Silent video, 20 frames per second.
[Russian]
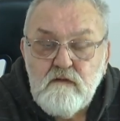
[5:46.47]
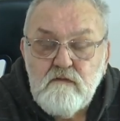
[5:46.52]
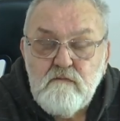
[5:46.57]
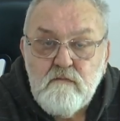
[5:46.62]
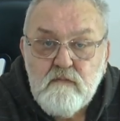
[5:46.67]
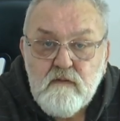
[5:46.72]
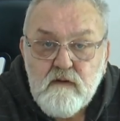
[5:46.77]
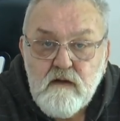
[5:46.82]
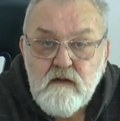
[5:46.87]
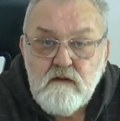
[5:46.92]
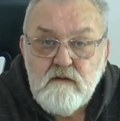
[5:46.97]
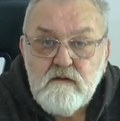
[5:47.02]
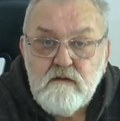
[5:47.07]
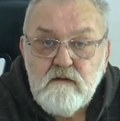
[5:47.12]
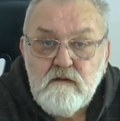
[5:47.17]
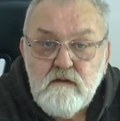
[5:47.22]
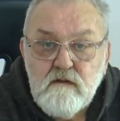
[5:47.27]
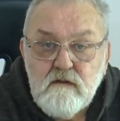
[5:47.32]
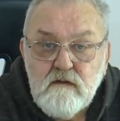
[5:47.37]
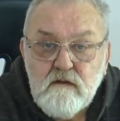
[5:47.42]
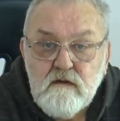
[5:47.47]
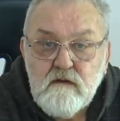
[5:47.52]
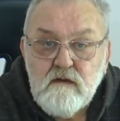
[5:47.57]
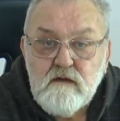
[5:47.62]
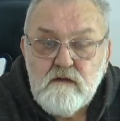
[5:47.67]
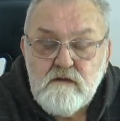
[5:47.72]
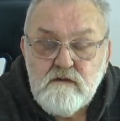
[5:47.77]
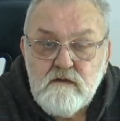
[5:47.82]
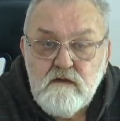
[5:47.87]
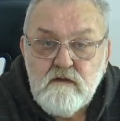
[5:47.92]
брать
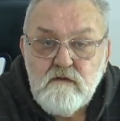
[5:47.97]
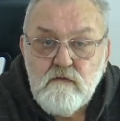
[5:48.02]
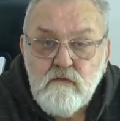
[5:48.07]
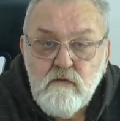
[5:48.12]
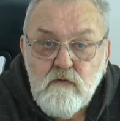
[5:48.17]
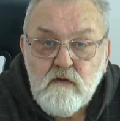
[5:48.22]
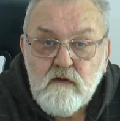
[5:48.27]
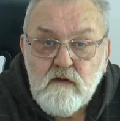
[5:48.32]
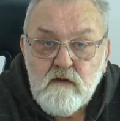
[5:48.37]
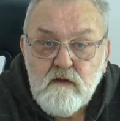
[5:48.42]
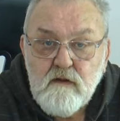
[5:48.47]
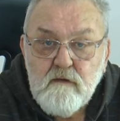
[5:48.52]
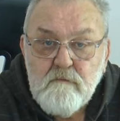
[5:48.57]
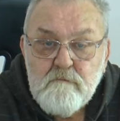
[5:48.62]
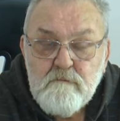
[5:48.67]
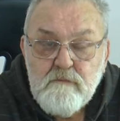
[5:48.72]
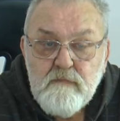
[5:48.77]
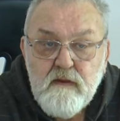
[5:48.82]
киносеть города.